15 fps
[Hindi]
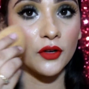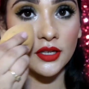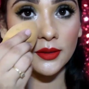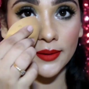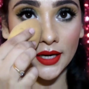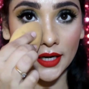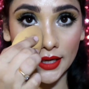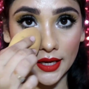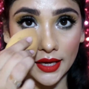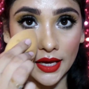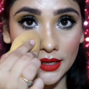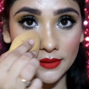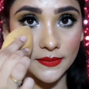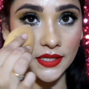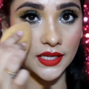ब्यूटी ब्लेंडर की
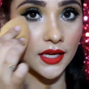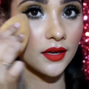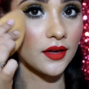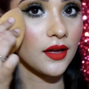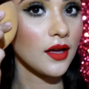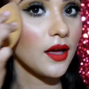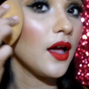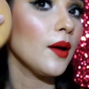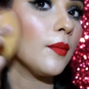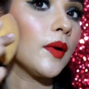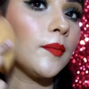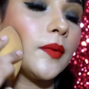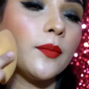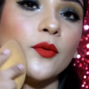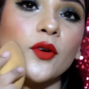हेल्प से
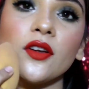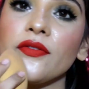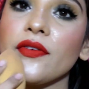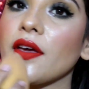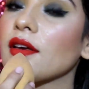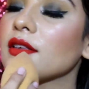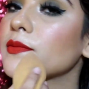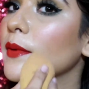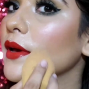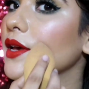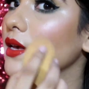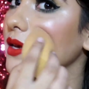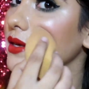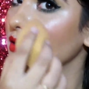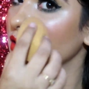मैं अपने पूरे फेस
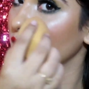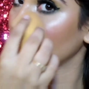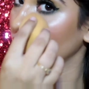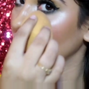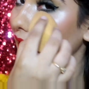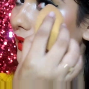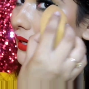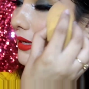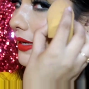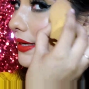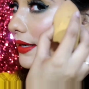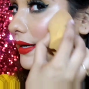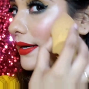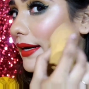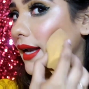पे इसे
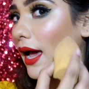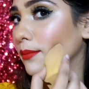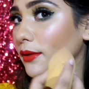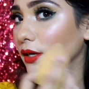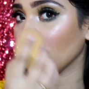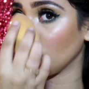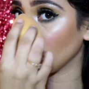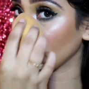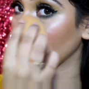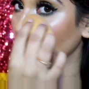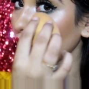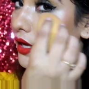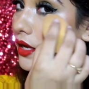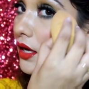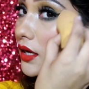टैप कर
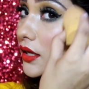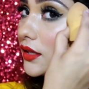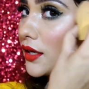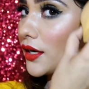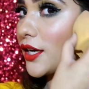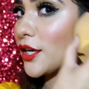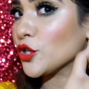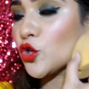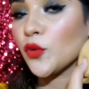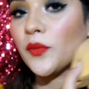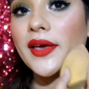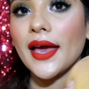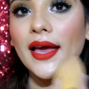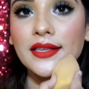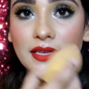लूँगी ताकि जो
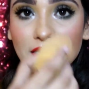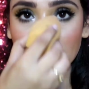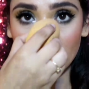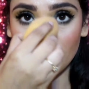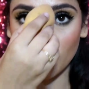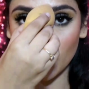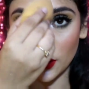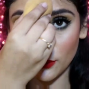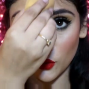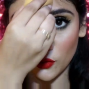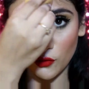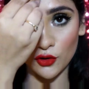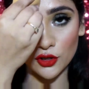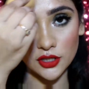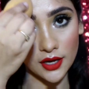भी एक्सेस है वो
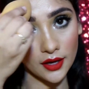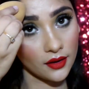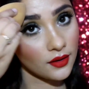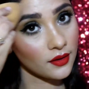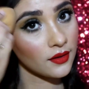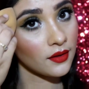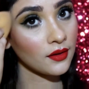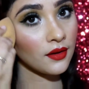रिमूव हो जाए